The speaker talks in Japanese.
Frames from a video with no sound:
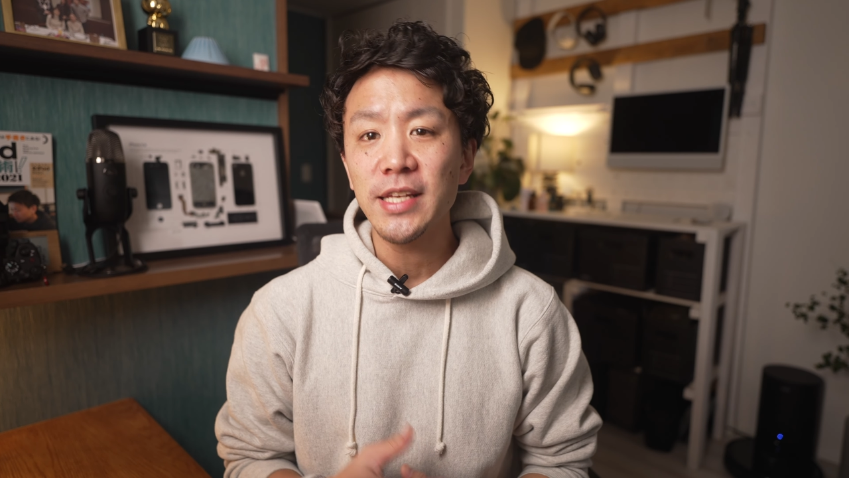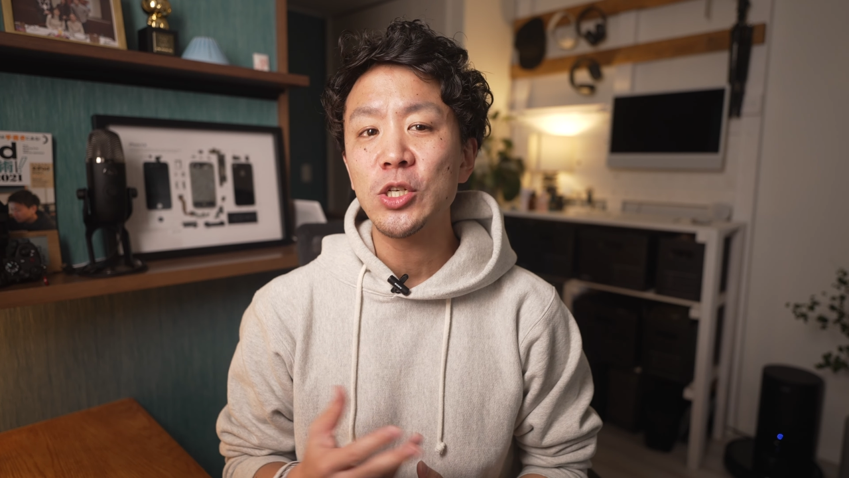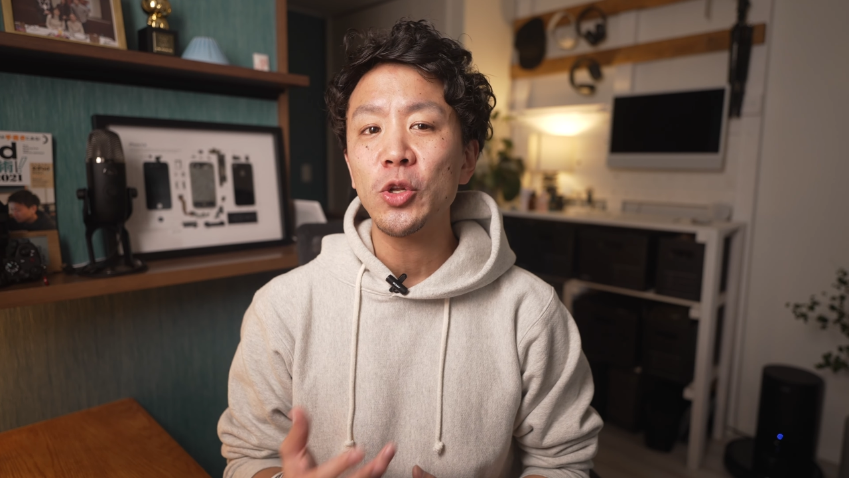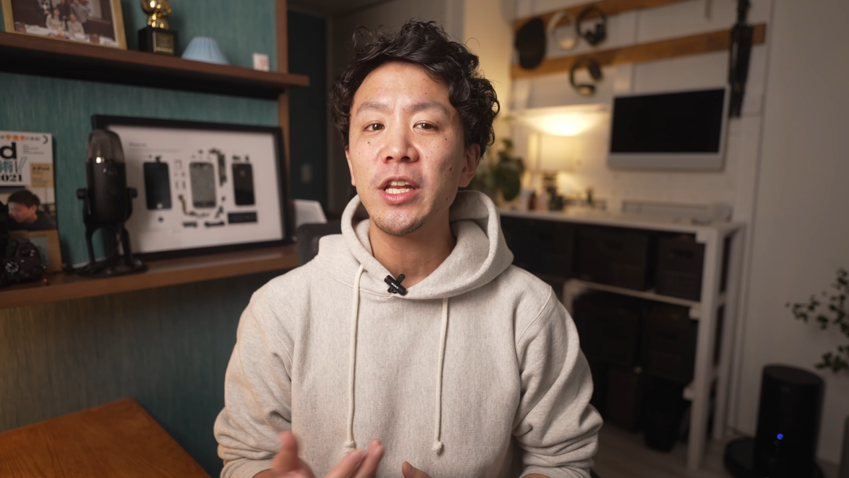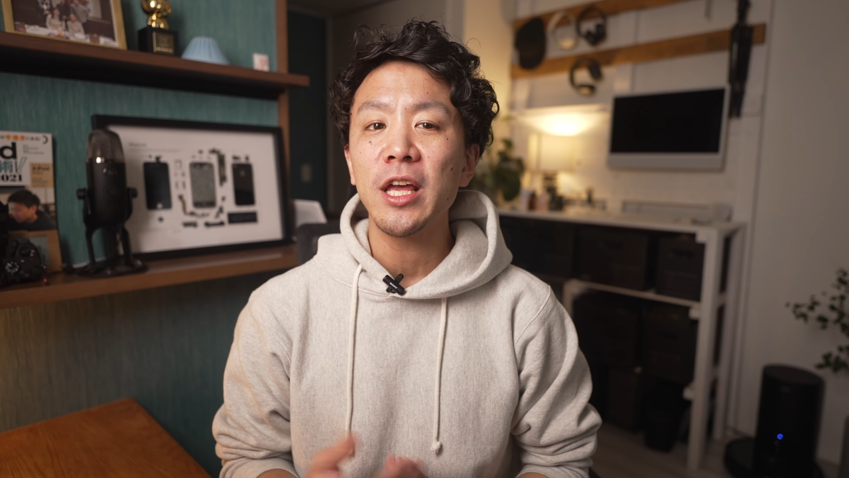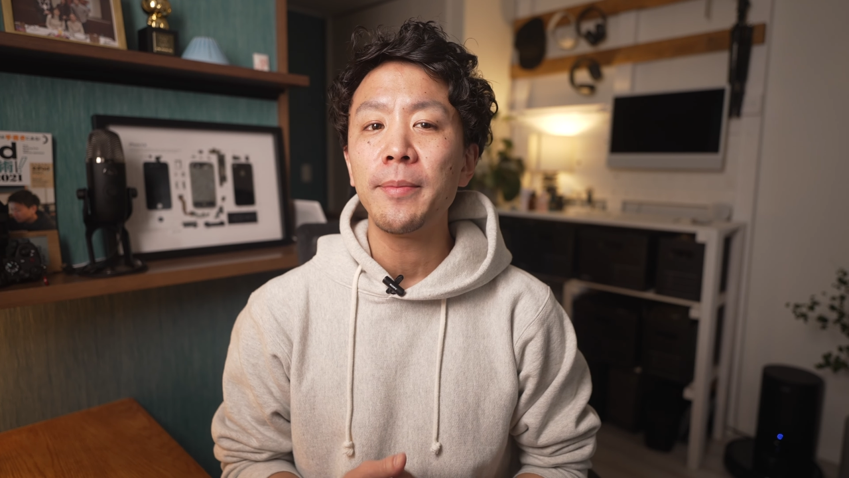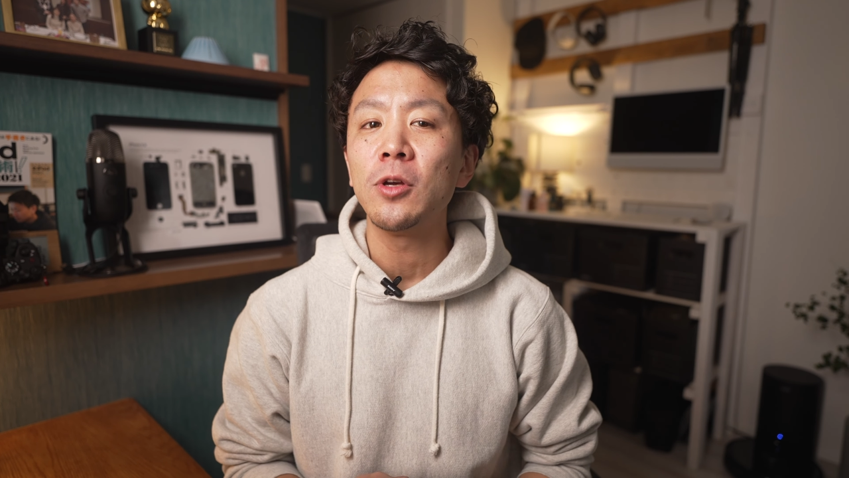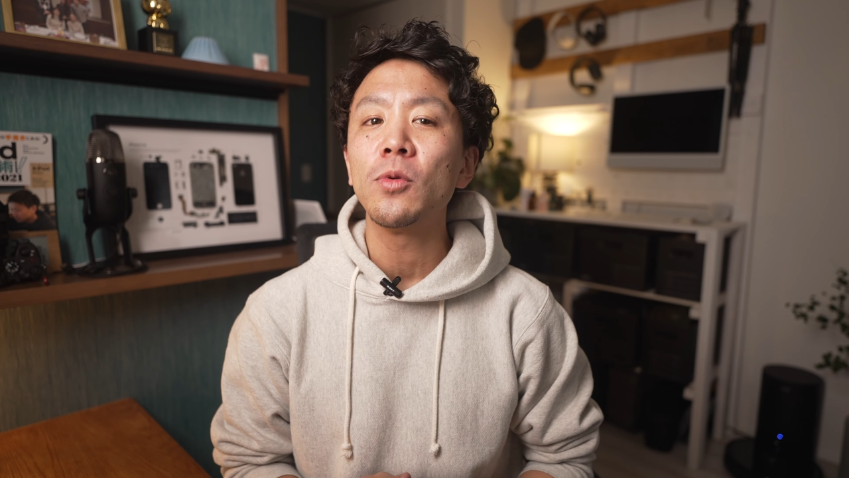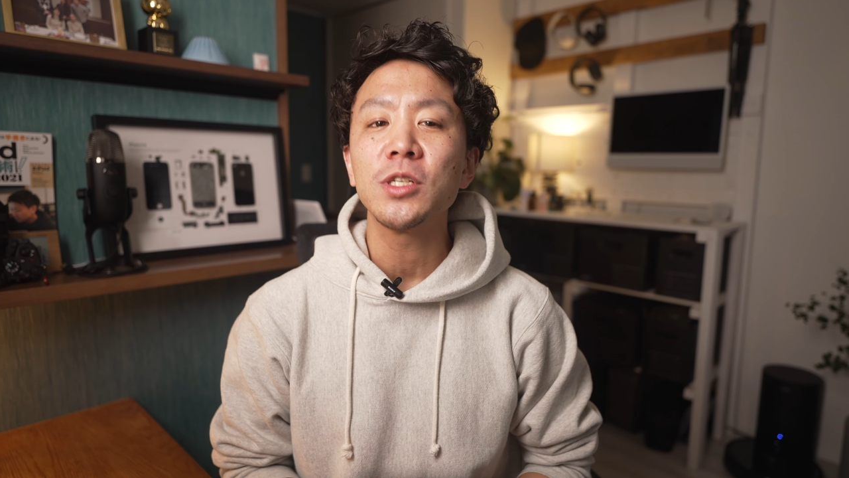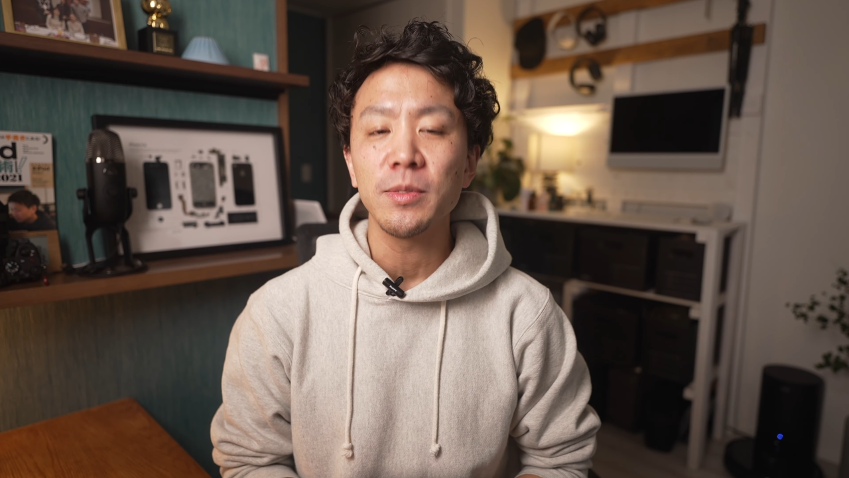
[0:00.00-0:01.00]
一緒に
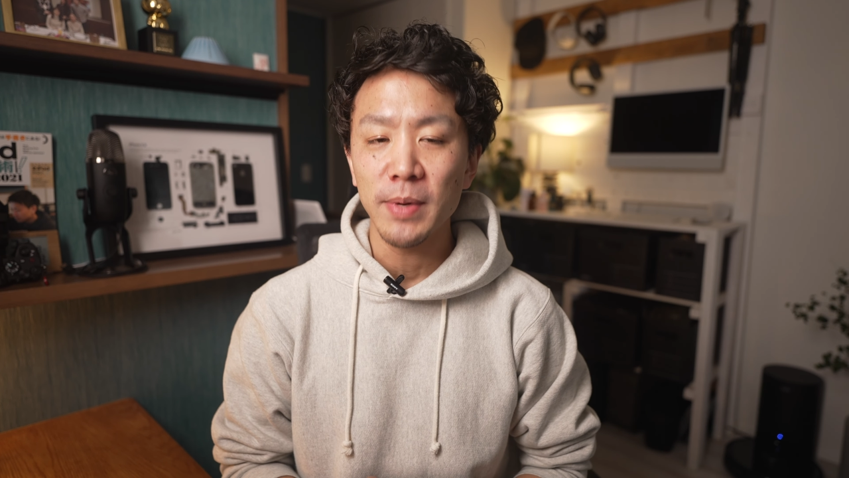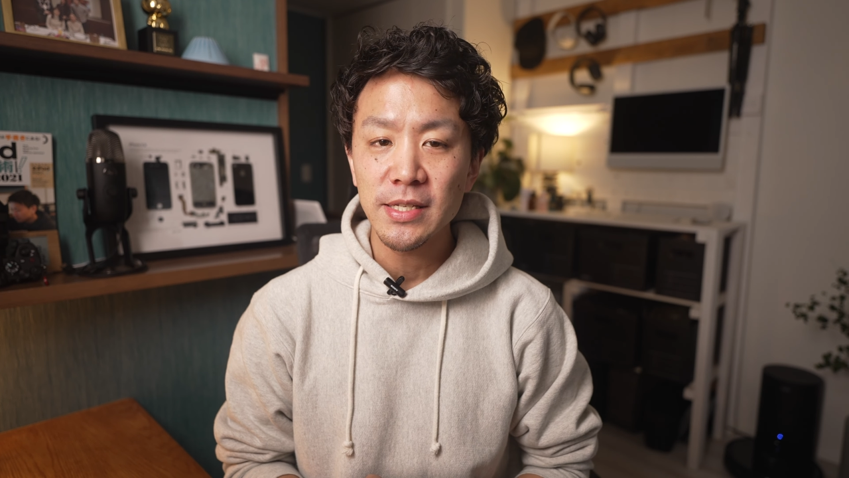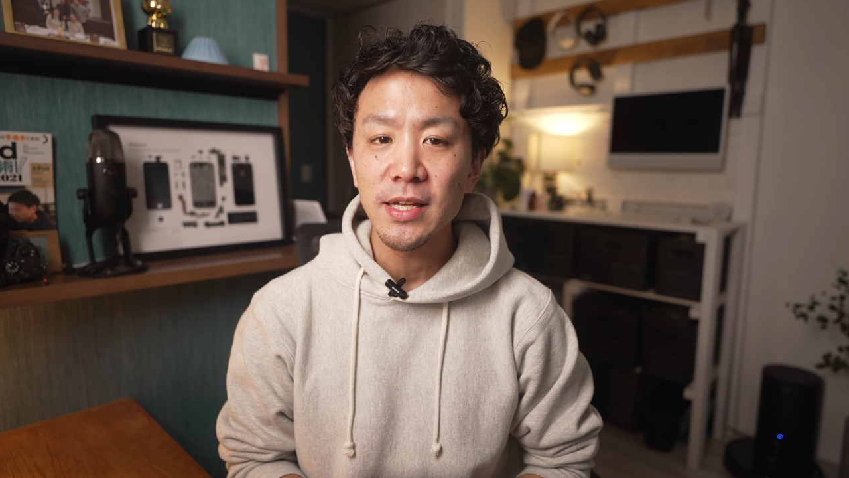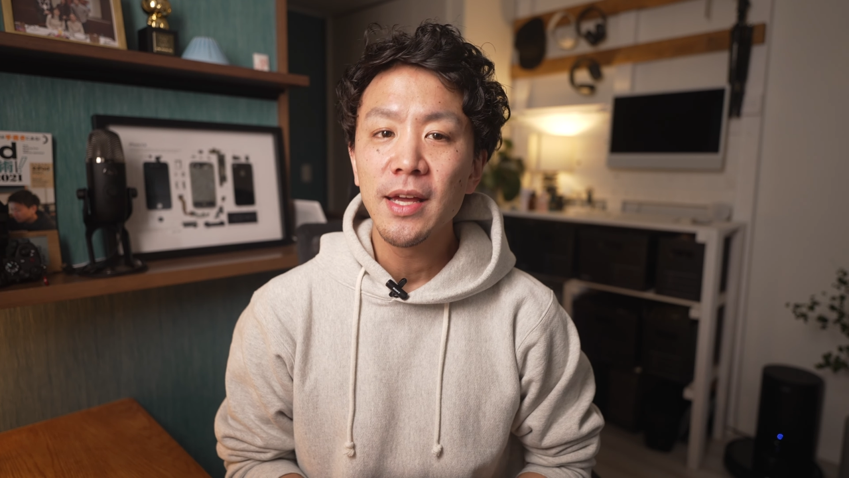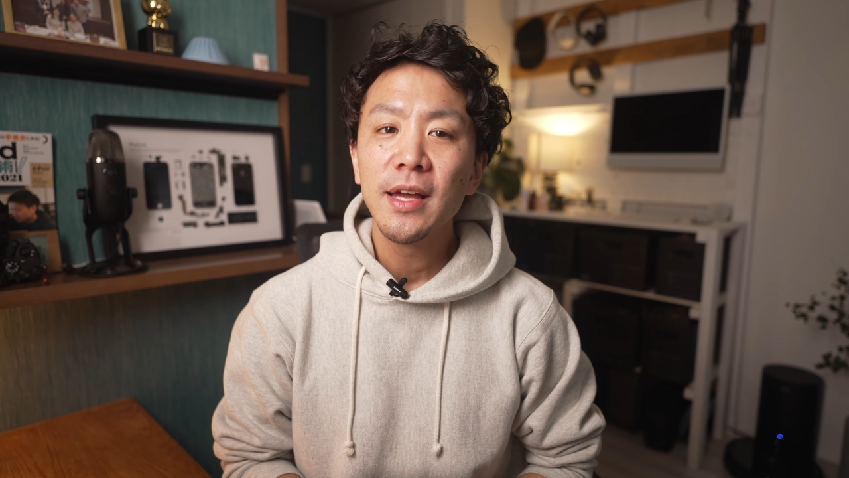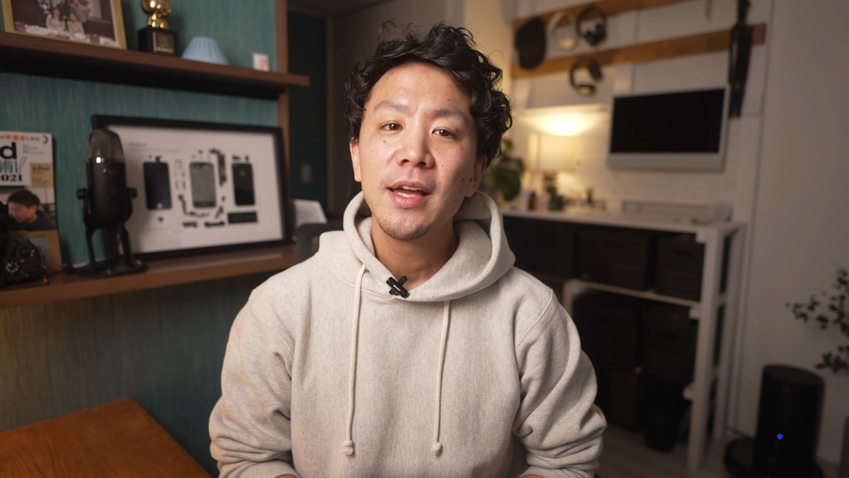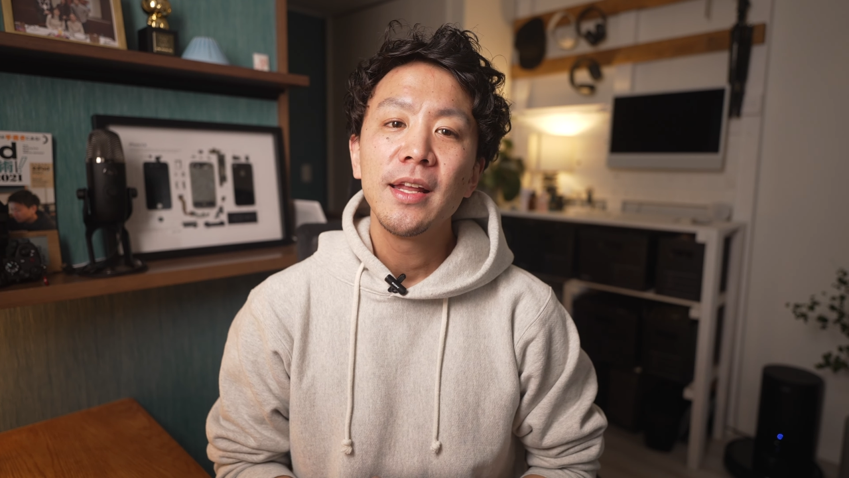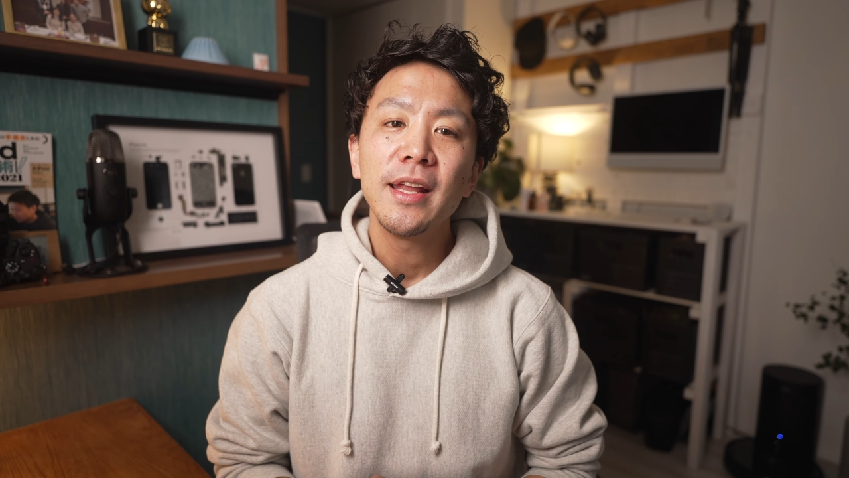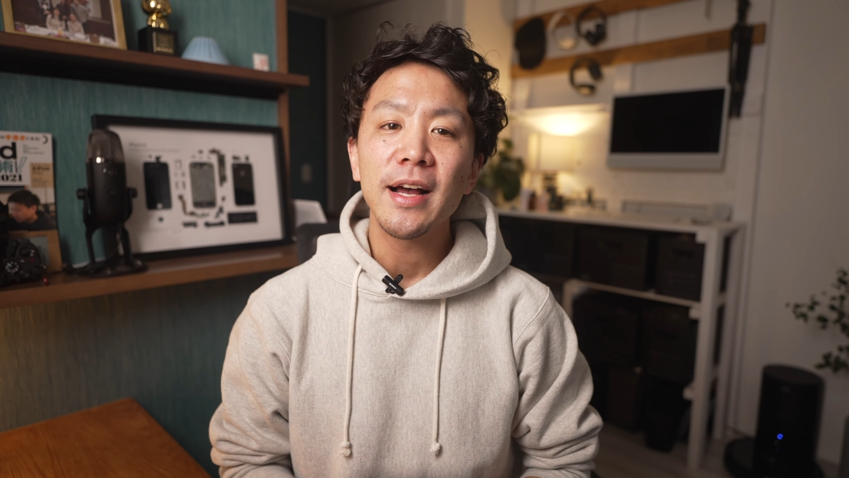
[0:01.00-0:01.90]
レビューをします。で